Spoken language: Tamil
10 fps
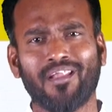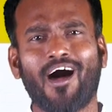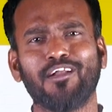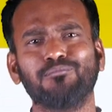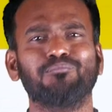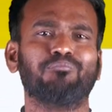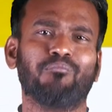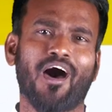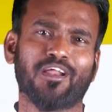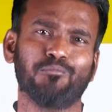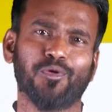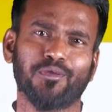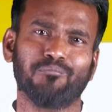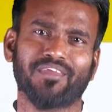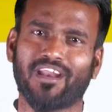நானும் மாற
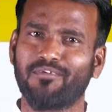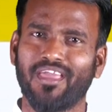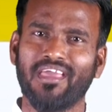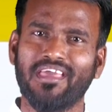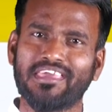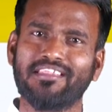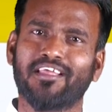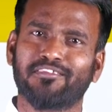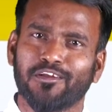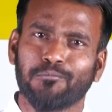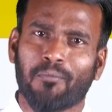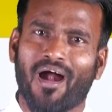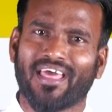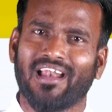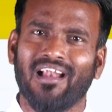முடியும் எனவே இந்த
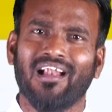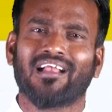திருப்பாடல்